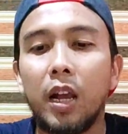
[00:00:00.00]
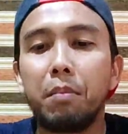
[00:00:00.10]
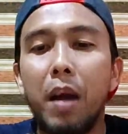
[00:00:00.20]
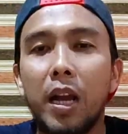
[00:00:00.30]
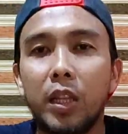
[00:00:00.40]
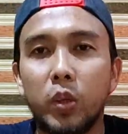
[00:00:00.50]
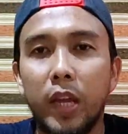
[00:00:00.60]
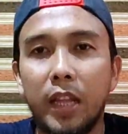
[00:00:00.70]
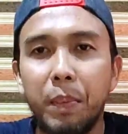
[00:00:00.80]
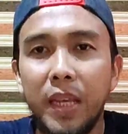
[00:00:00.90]
ngembang gitu
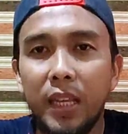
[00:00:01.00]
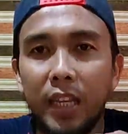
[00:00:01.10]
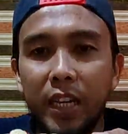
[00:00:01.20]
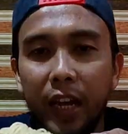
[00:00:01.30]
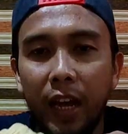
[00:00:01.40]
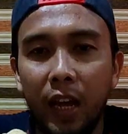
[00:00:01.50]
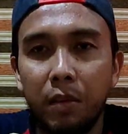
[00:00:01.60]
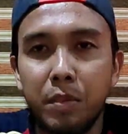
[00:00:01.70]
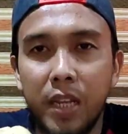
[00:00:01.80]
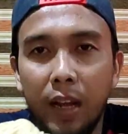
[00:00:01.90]
ya. Tapi ini ya,
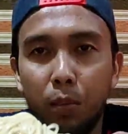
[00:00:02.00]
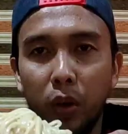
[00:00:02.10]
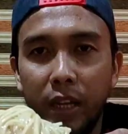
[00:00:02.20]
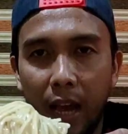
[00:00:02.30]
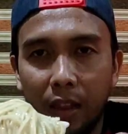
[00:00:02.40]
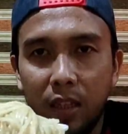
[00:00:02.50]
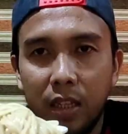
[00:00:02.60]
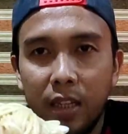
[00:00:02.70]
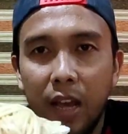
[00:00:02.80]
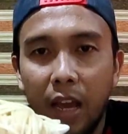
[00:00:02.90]
bisa kamu lihat
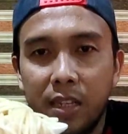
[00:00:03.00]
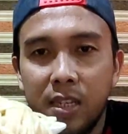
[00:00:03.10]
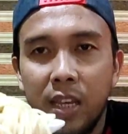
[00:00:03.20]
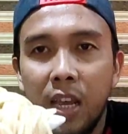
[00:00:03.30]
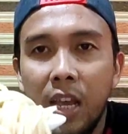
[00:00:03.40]
nih guys.